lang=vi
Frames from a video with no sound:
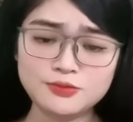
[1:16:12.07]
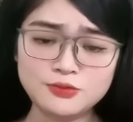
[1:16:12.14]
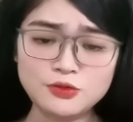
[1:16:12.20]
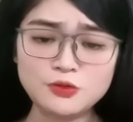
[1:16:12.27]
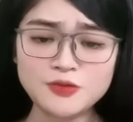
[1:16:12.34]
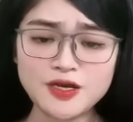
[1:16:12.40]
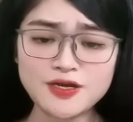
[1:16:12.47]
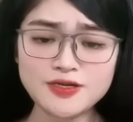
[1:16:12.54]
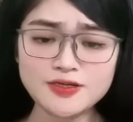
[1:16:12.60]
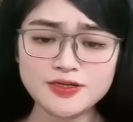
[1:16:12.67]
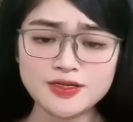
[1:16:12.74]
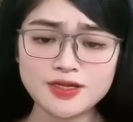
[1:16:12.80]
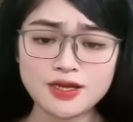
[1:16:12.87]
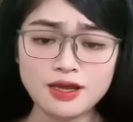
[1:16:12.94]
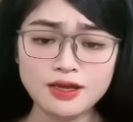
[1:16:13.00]
Đúng đấy,
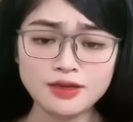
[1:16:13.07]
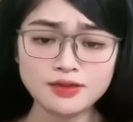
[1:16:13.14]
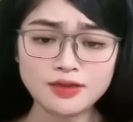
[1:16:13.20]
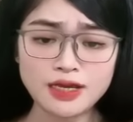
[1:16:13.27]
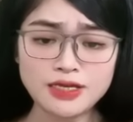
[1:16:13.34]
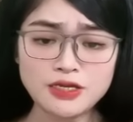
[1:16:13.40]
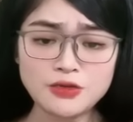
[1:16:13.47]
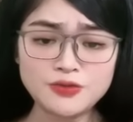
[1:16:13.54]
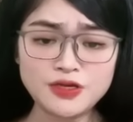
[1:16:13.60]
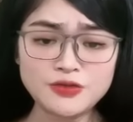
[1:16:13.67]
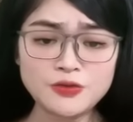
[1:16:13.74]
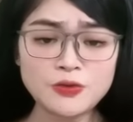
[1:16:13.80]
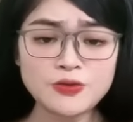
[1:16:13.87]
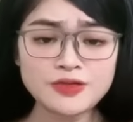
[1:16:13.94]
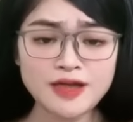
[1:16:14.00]
ngày đầu
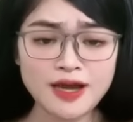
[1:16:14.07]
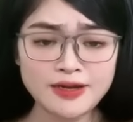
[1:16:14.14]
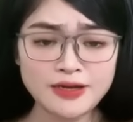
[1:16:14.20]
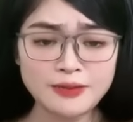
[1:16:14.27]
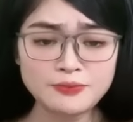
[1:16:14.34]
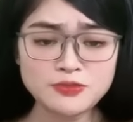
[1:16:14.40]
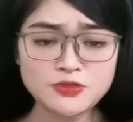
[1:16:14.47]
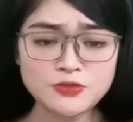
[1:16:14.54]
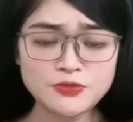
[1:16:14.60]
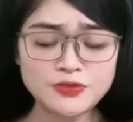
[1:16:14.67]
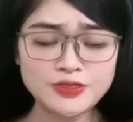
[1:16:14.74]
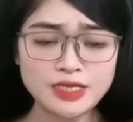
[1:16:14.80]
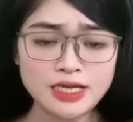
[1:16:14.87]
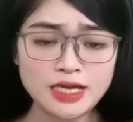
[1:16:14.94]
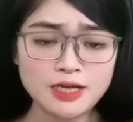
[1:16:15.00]
đính hôn hai năm rồi